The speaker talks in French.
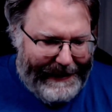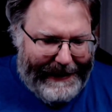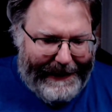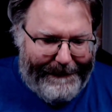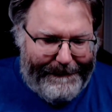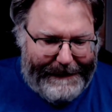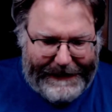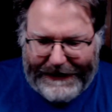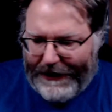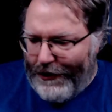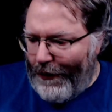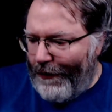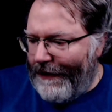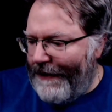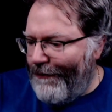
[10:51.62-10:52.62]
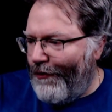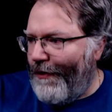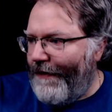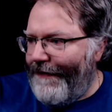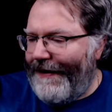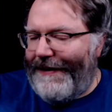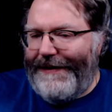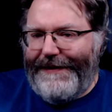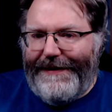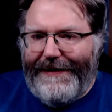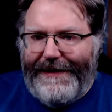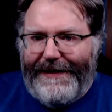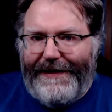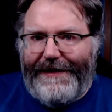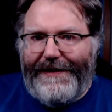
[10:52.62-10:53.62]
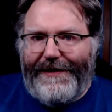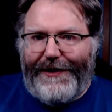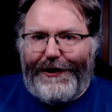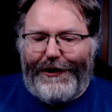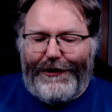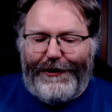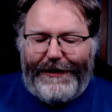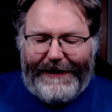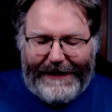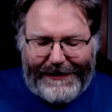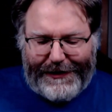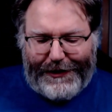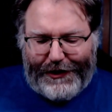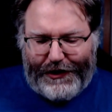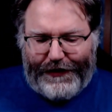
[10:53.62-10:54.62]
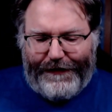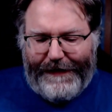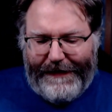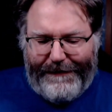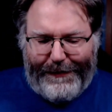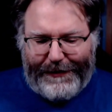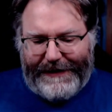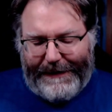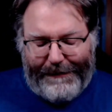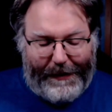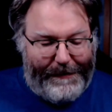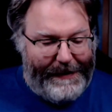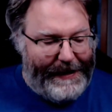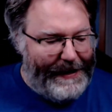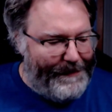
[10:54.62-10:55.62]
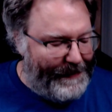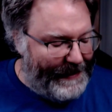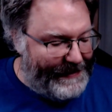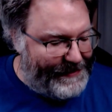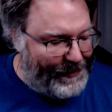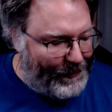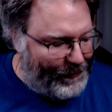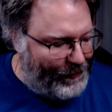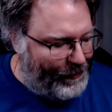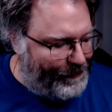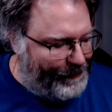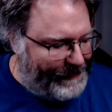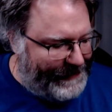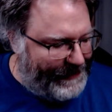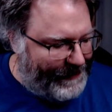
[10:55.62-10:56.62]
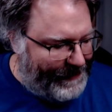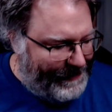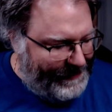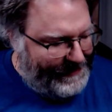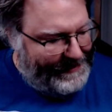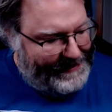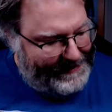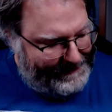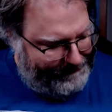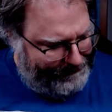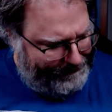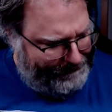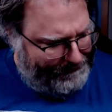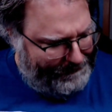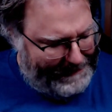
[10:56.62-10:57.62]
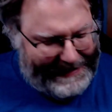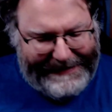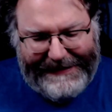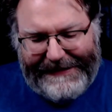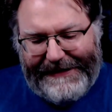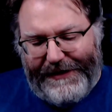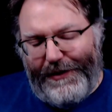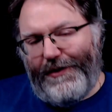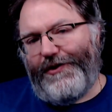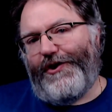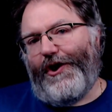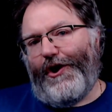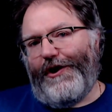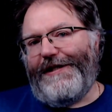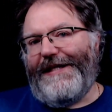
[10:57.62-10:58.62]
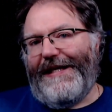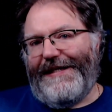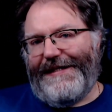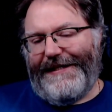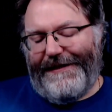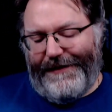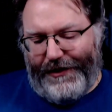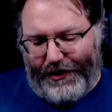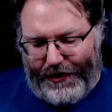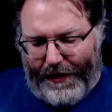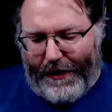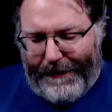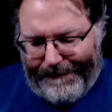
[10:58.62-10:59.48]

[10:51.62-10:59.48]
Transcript: puis j'ai jonglé beaucoup avec l'idée de qu'est-ce que je fais pour cette première impression-là. Puis ma décision sera celle-ci. Je